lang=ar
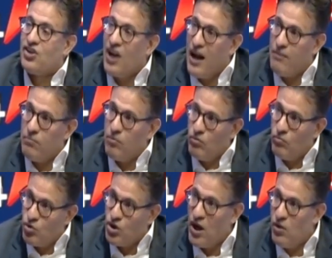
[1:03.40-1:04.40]
شعب
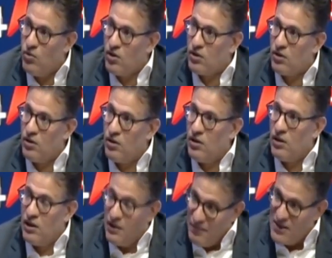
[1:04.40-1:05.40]
مجاور
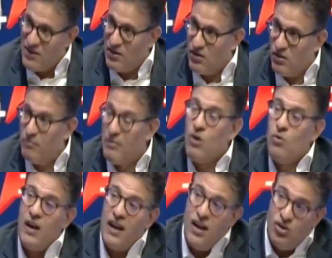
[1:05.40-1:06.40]
لمصر بل
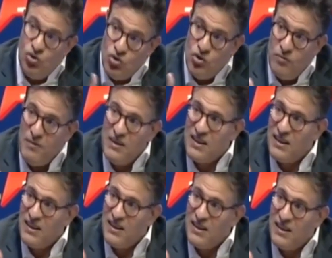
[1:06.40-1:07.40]
هو كان جزء من مصر
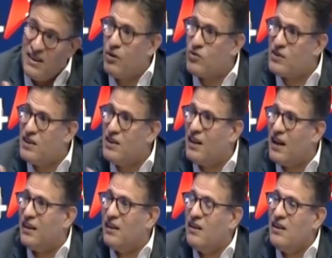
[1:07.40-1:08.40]
إلى غاية 67
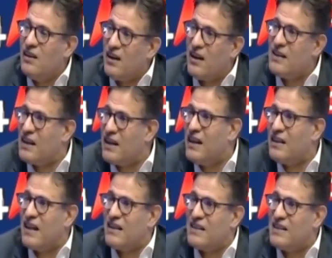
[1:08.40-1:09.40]
يعني نعم. غزة كانت
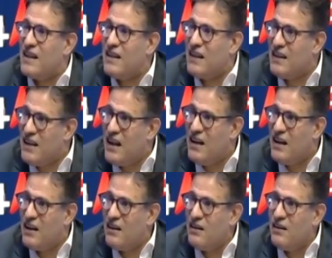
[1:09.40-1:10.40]
تحت السيادة الإدارية
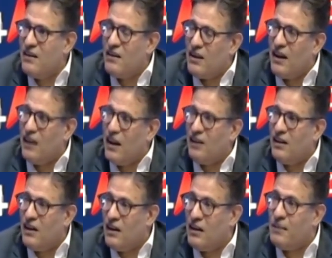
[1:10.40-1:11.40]
يعني
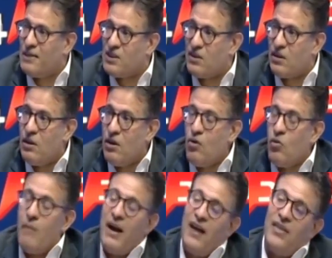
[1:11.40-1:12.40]
لمصر مصر.
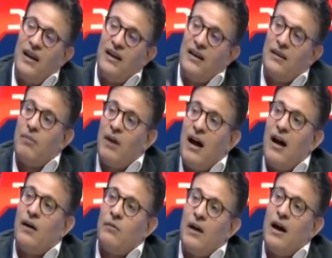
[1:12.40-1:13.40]
ومع ذلك تبقى أقوى